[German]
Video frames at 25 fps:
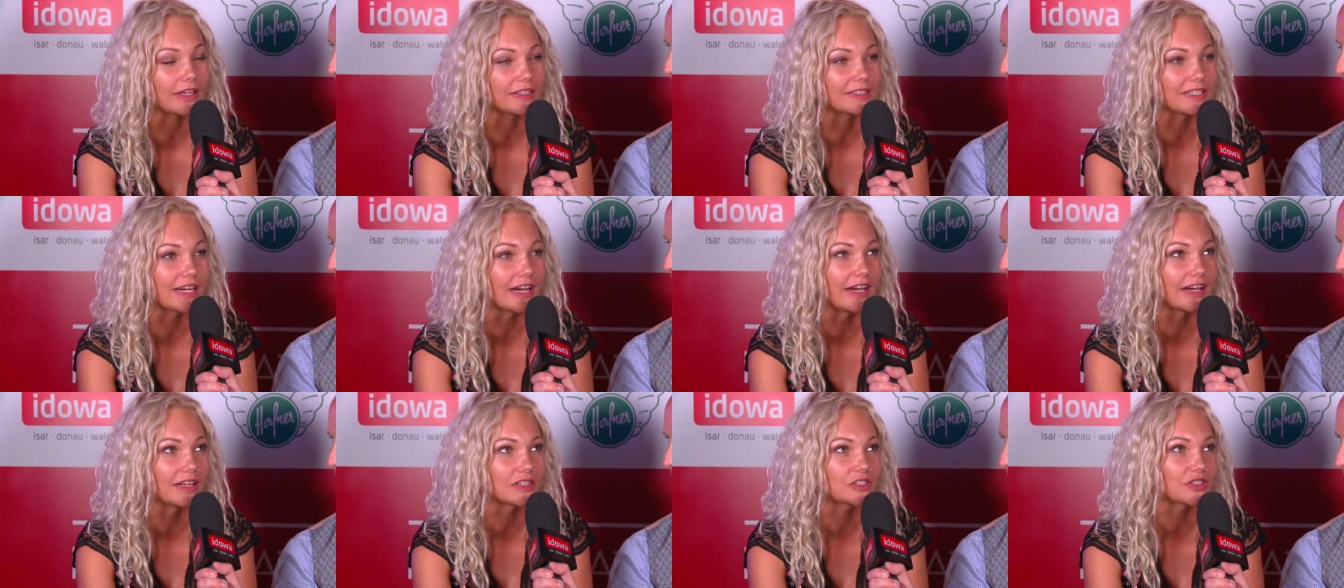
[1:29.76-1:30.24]

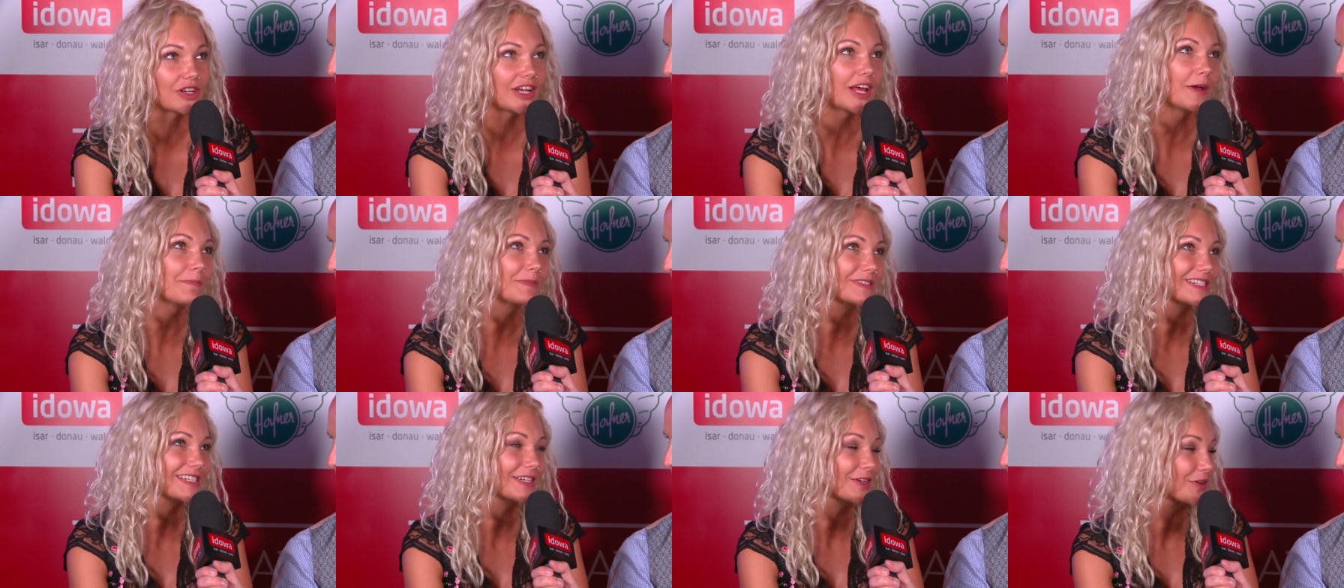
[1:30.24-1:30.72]
Dann soll er
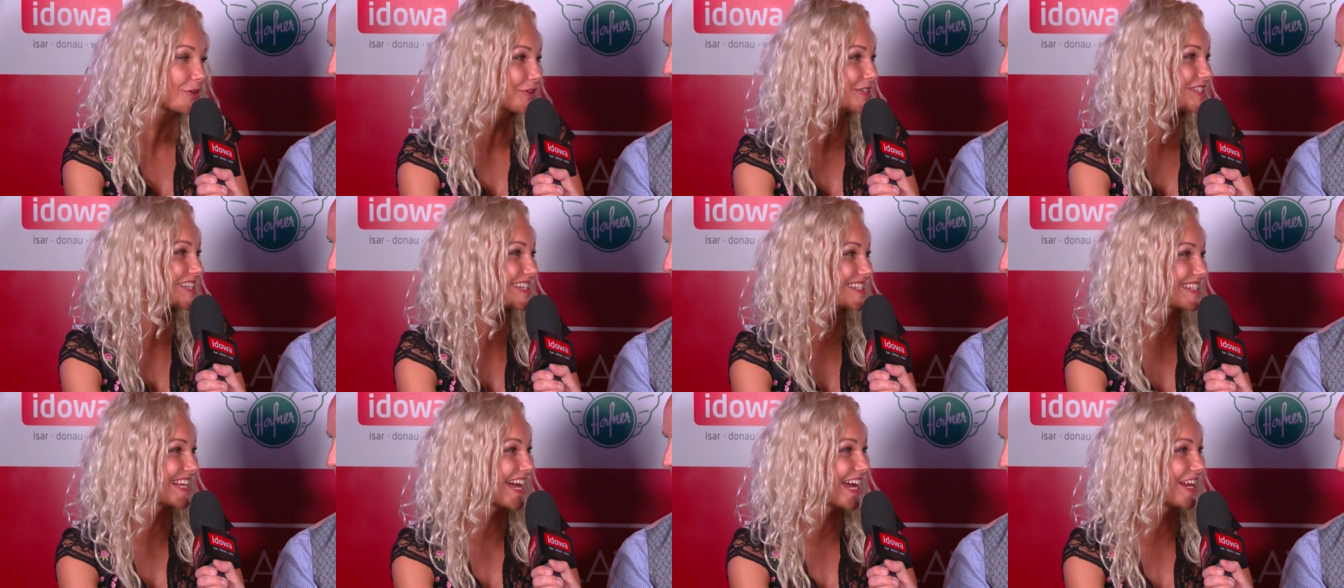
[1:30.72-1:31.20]
ein bisschen
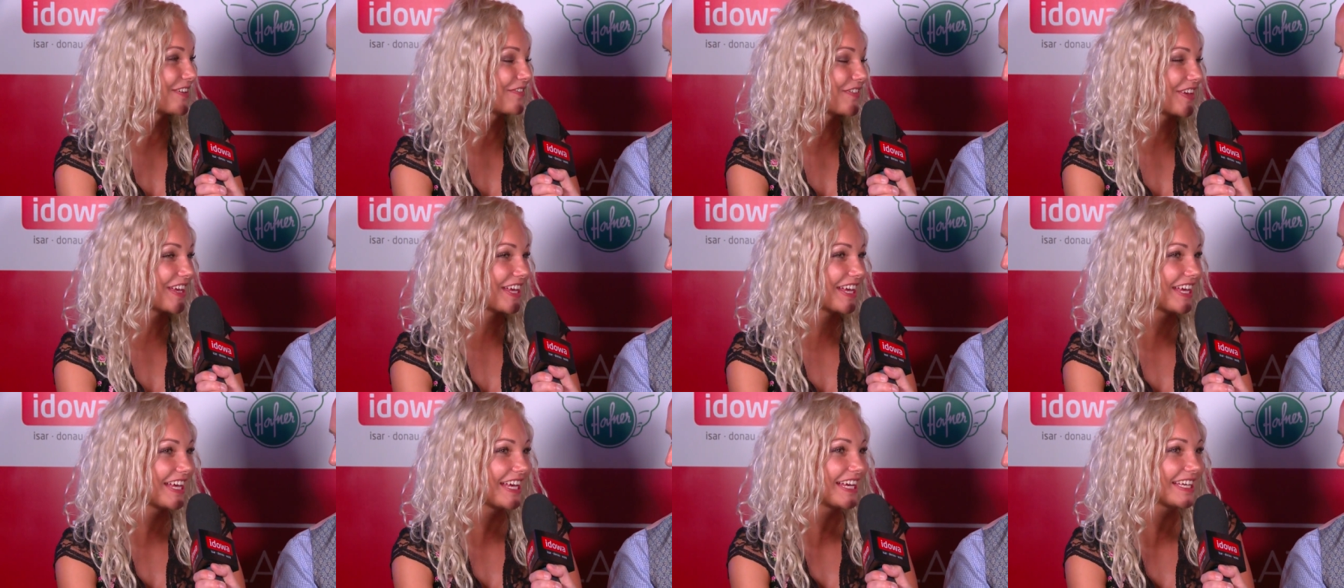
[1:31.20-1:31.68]
größer sein
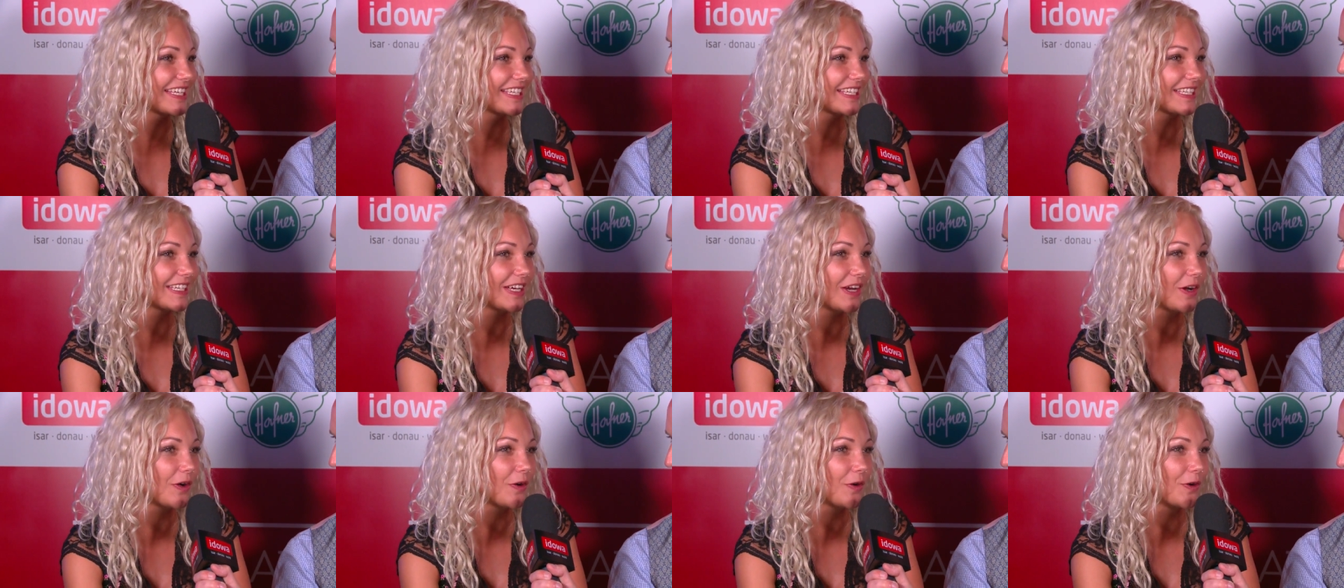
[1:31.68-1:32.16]
wie ich.
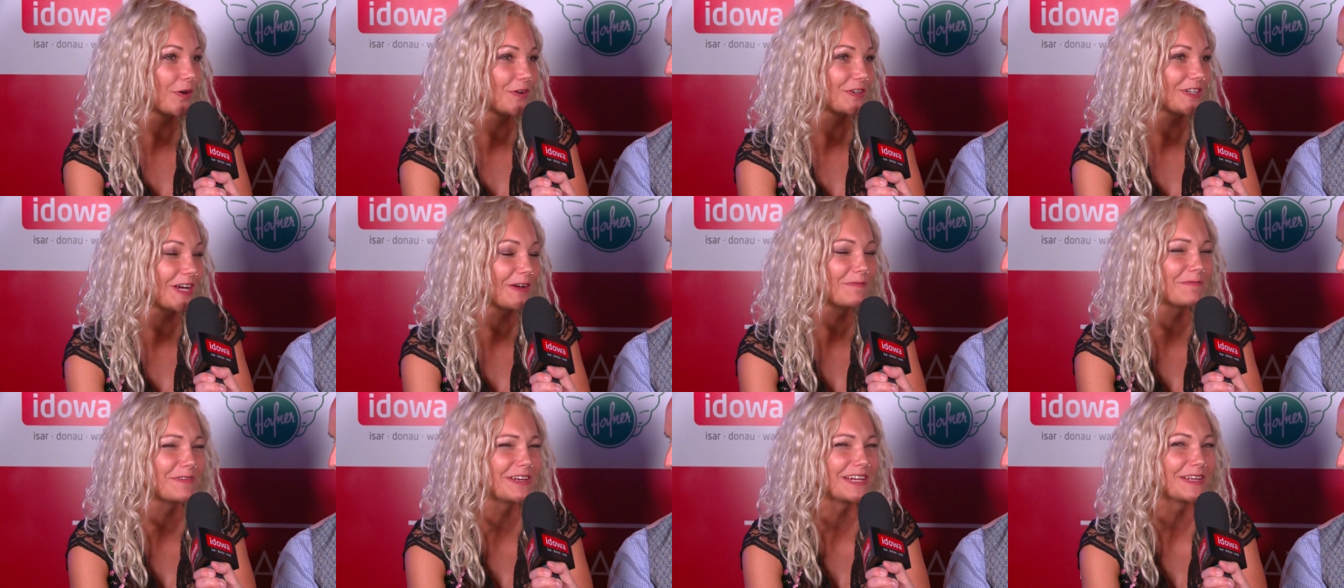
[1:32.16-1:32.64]

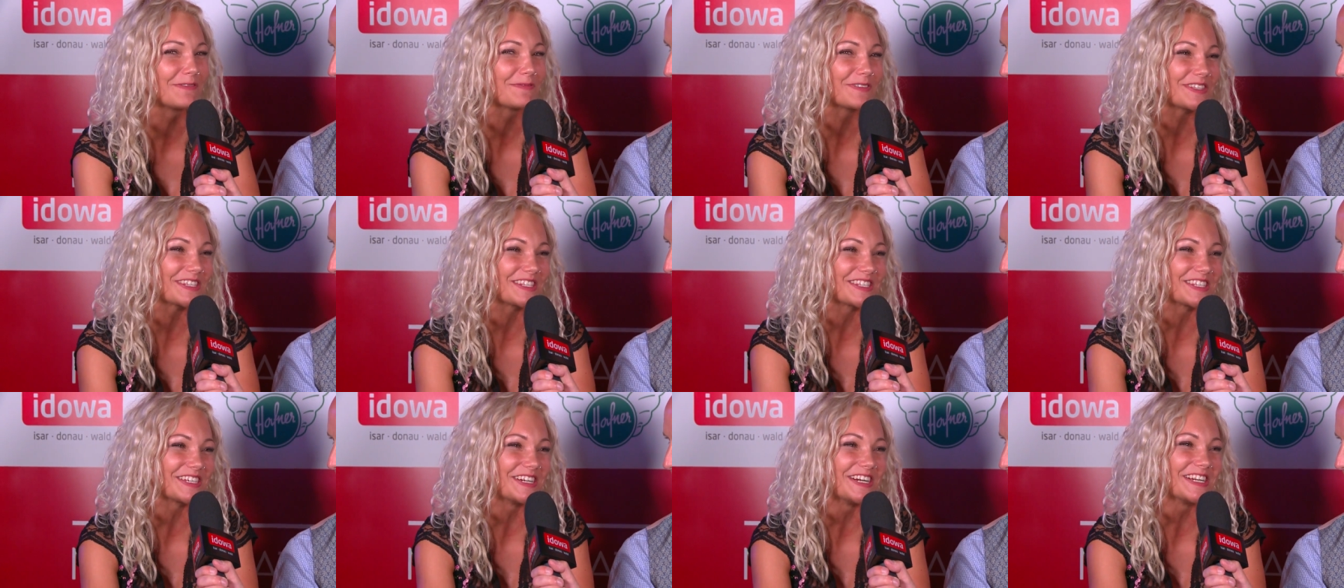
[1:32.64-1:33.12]
Und am
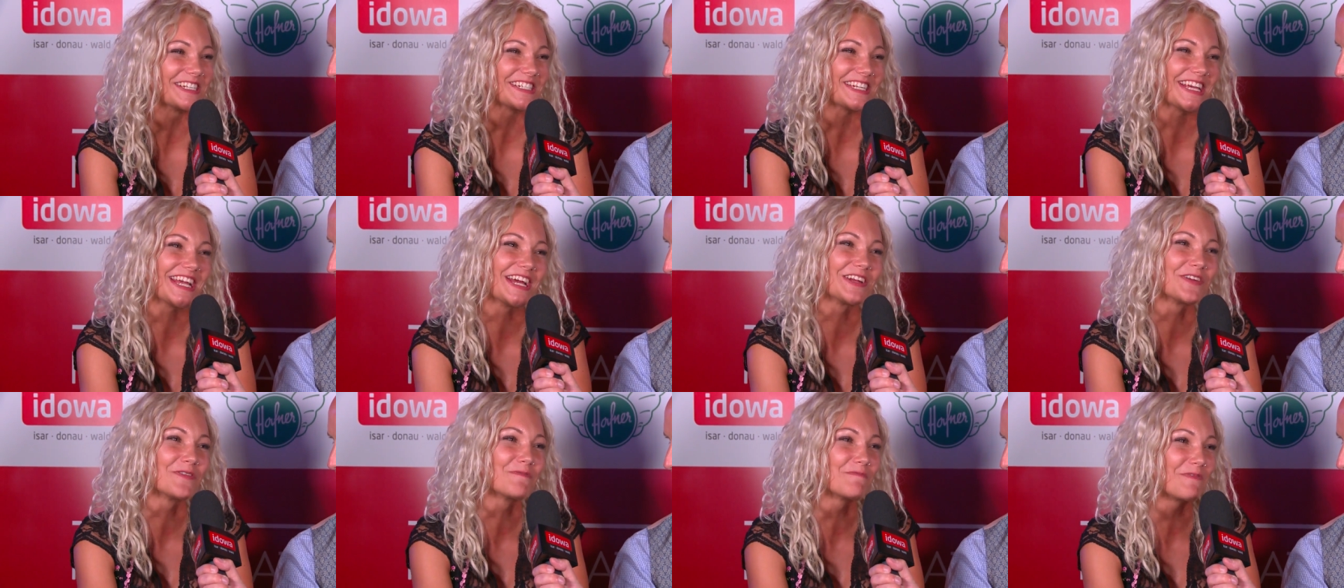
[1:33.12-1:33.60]
liebsten sollte
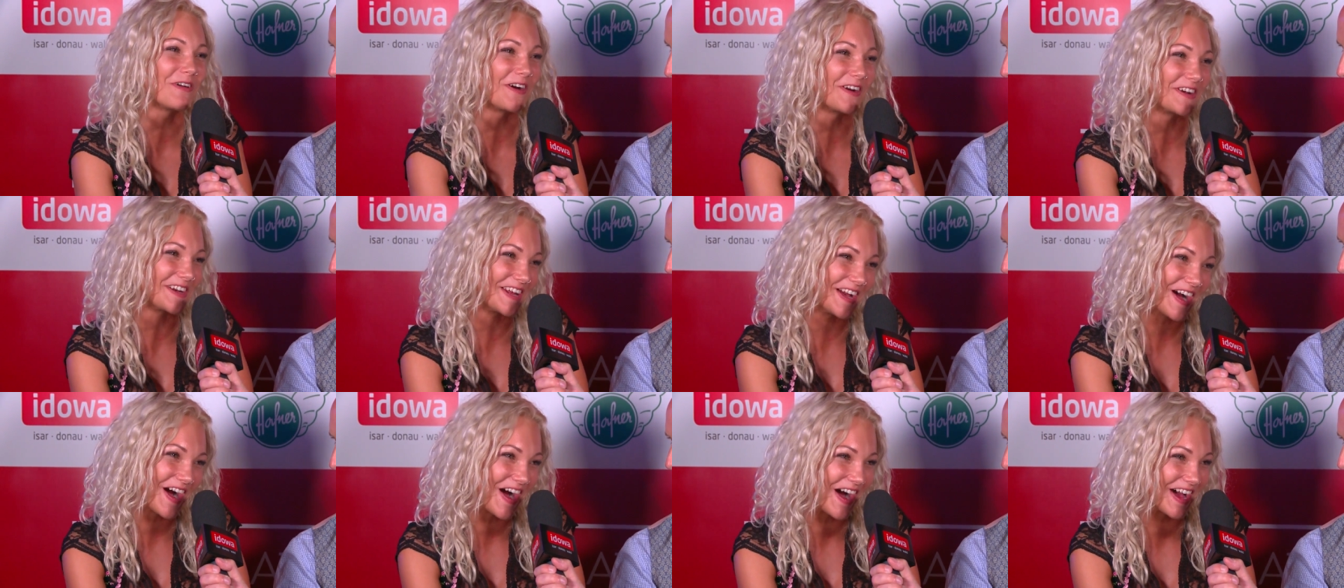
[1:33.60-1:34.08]
er nur
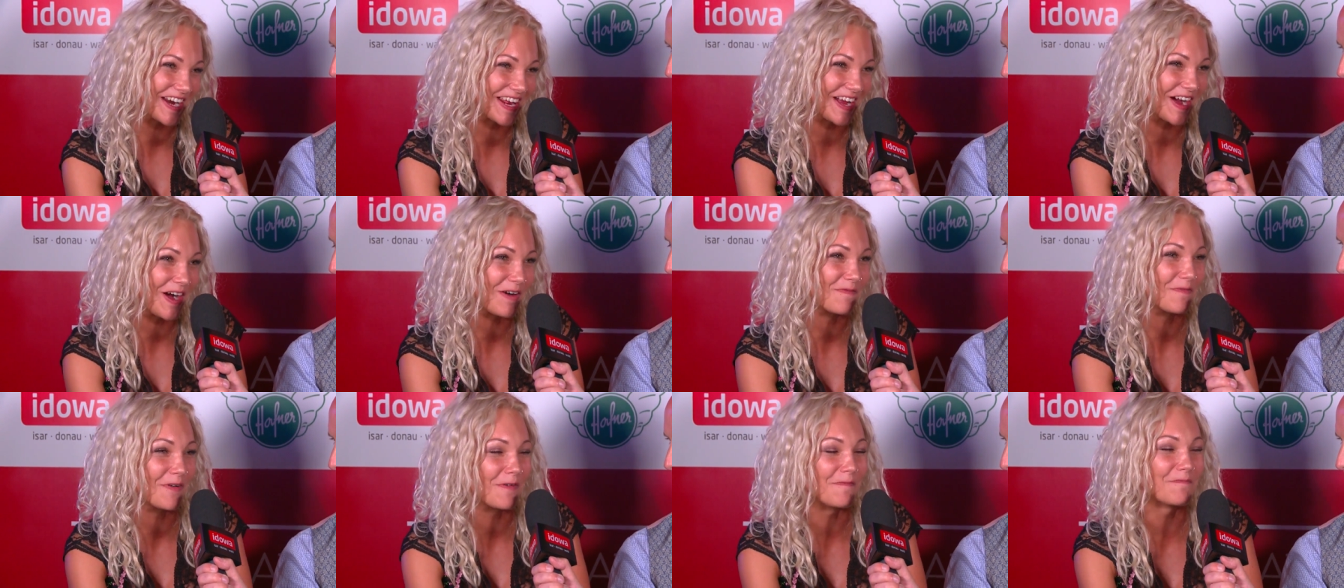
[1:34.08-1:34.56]
blonde Haare
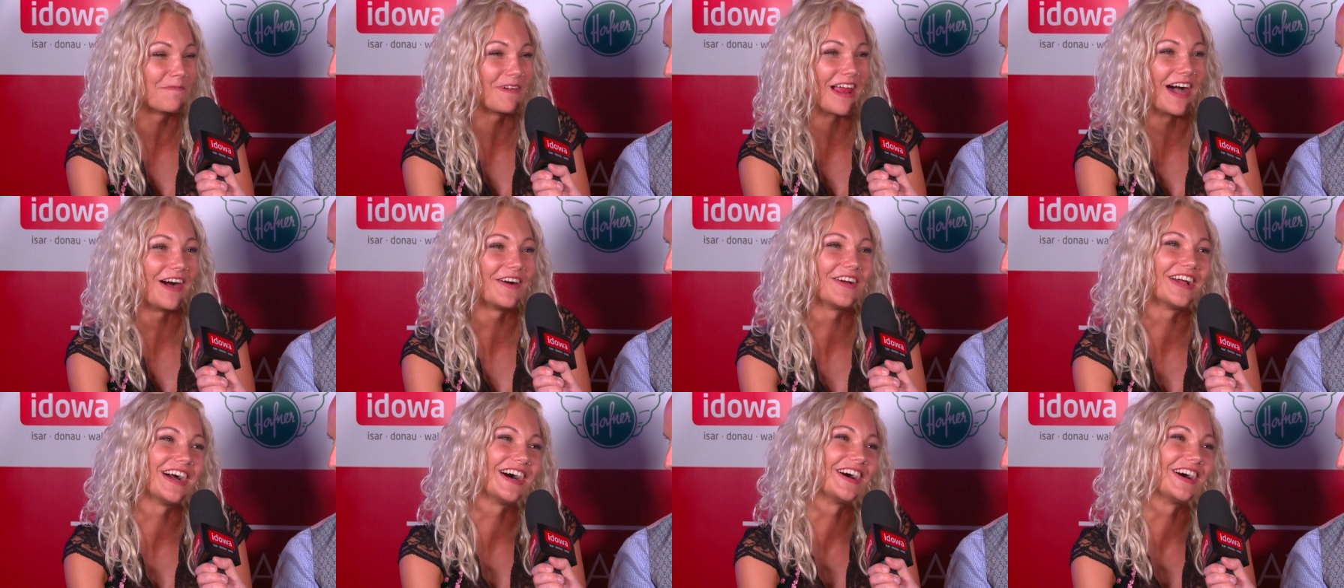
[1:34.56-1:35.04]
haben und blaue